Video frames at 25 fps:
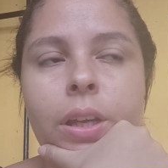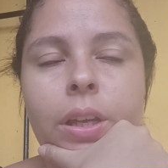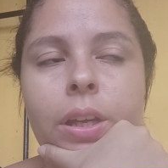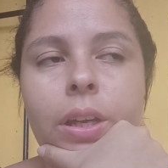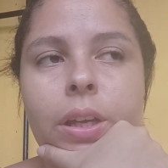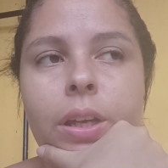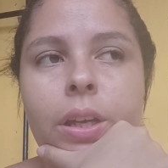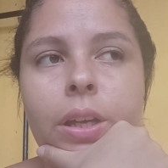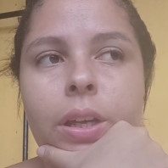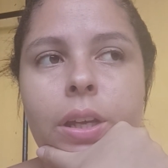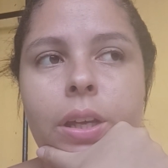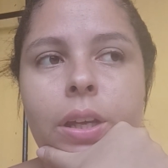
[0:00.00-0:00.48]

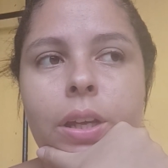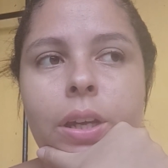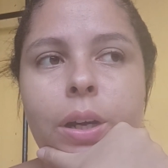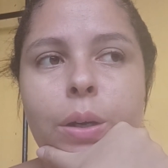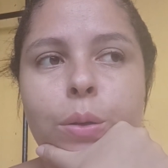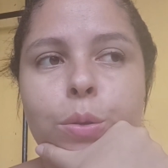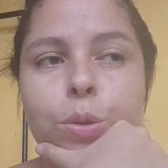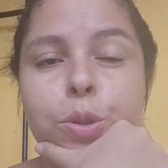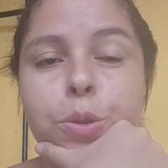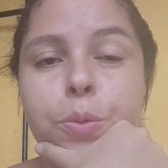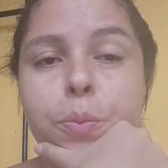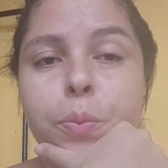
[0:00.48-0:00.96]
É,
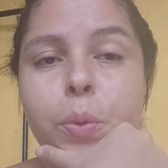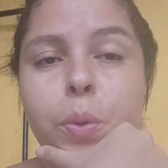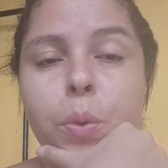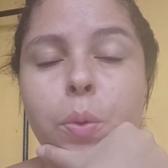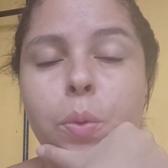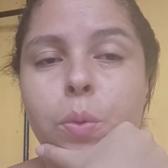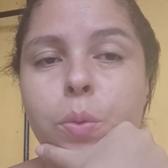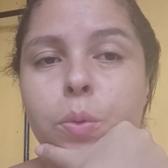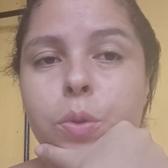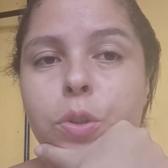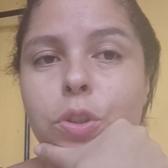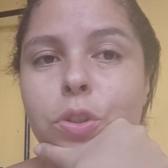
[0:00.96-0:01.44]
aos
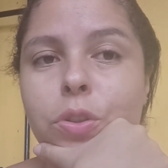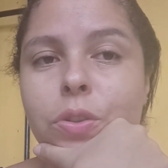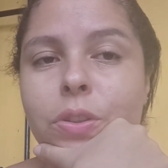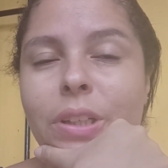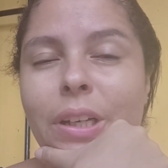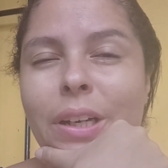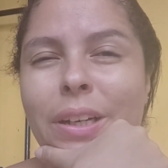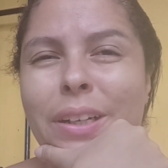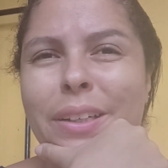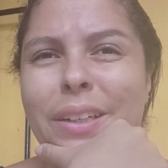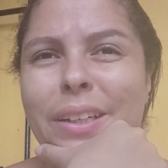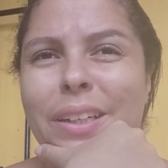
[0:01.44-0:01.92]
poucos
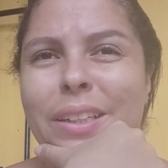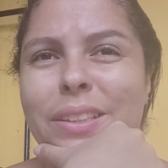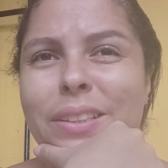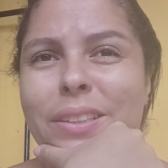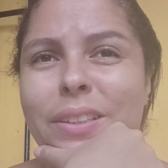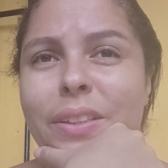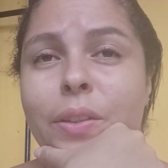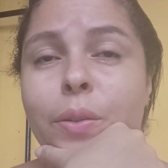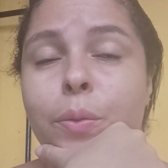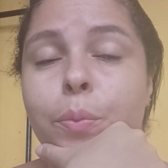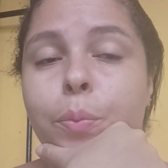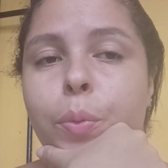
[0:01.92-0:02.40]
está
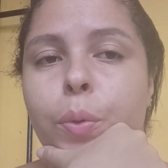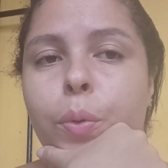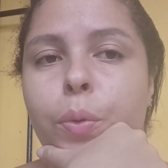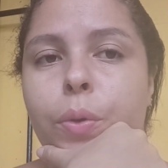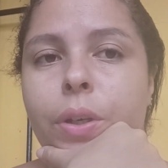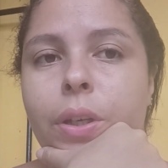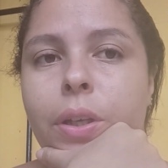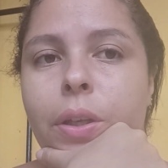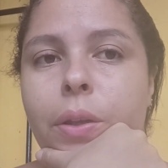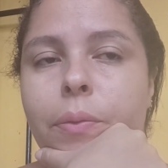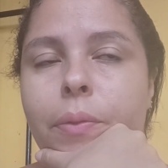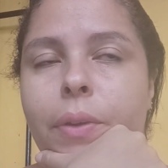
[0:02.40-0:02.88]
crescendo um
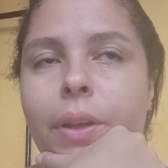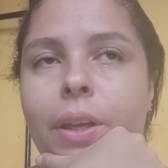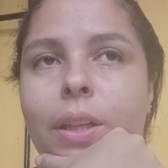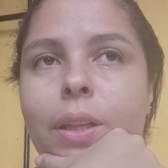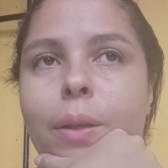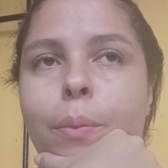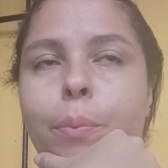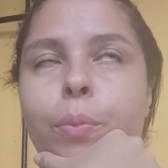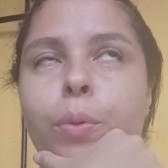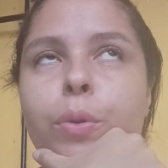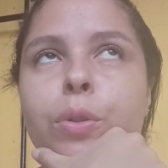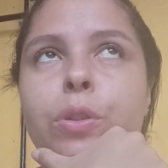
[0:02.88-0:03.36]
pouquinho, né?
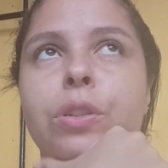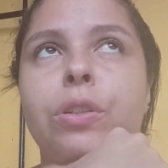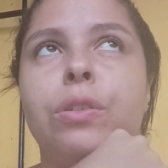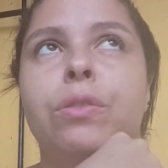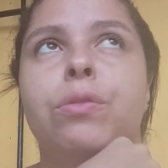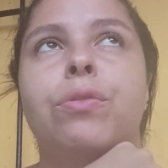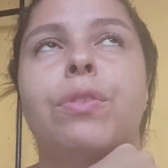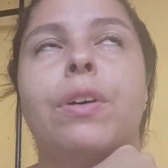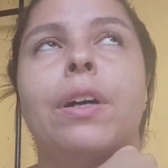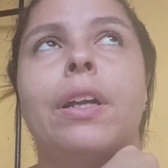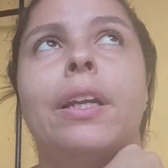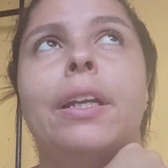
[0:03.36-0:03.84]
Depois que eu
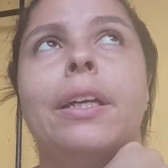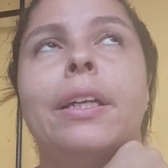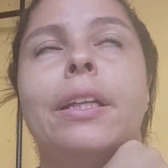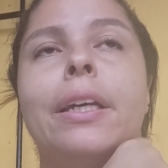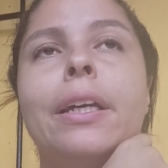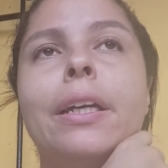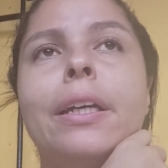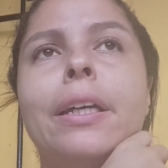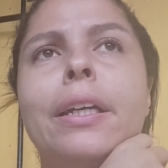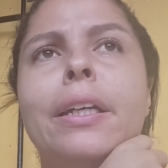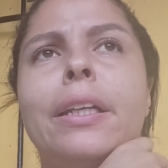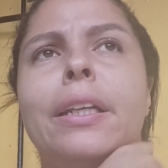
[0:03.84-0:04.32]
falei
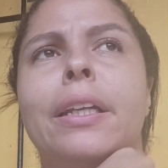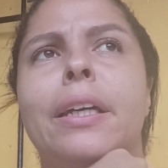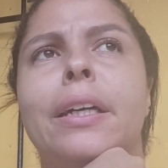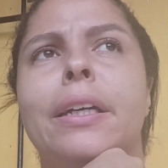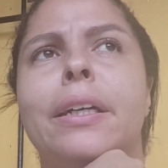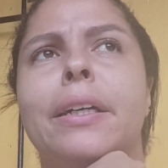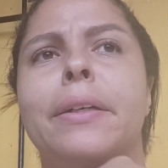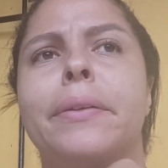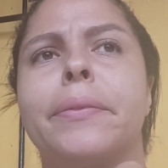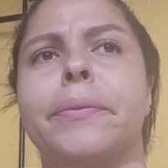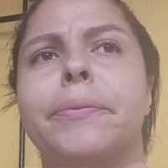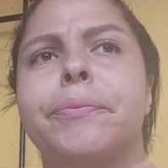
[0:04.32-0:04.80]

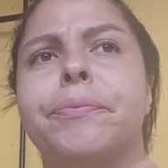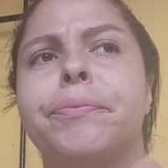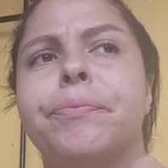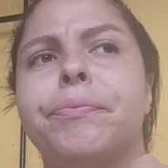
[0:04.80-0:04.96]
daquela